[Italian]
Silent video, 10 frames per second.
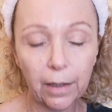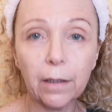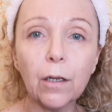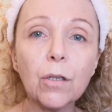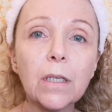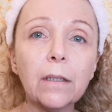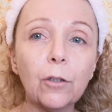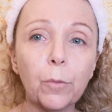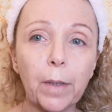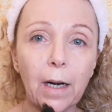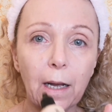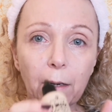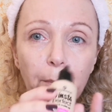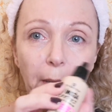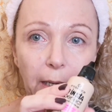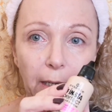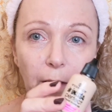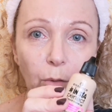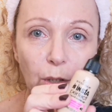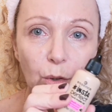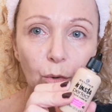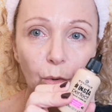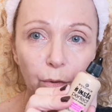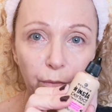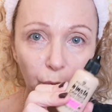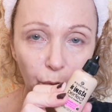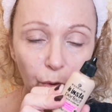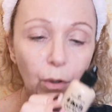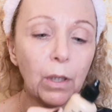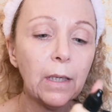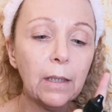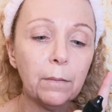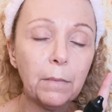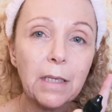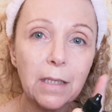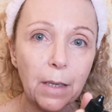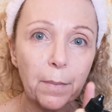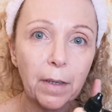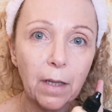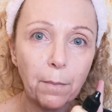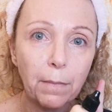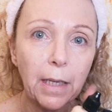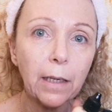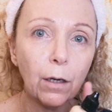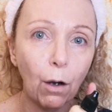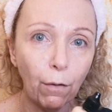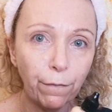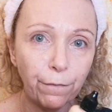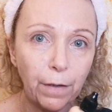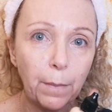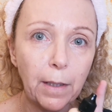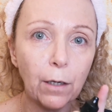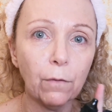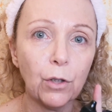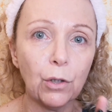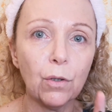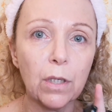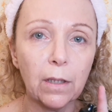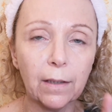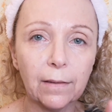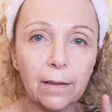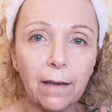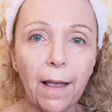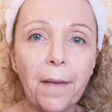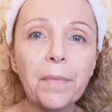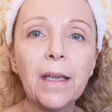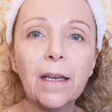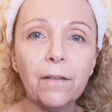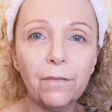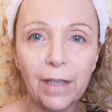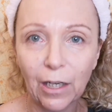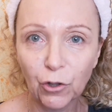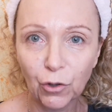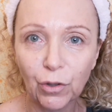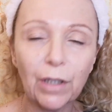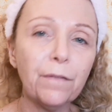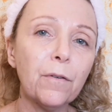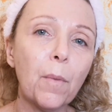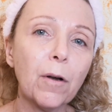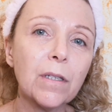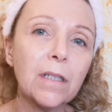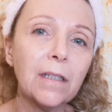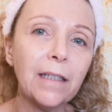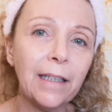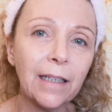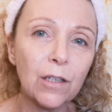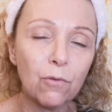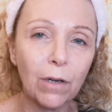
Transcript: ne ho sentito parlare bene di questo fondo, mi sembra da Milk Coffee 1973, vi lascio nell'info box il link al suo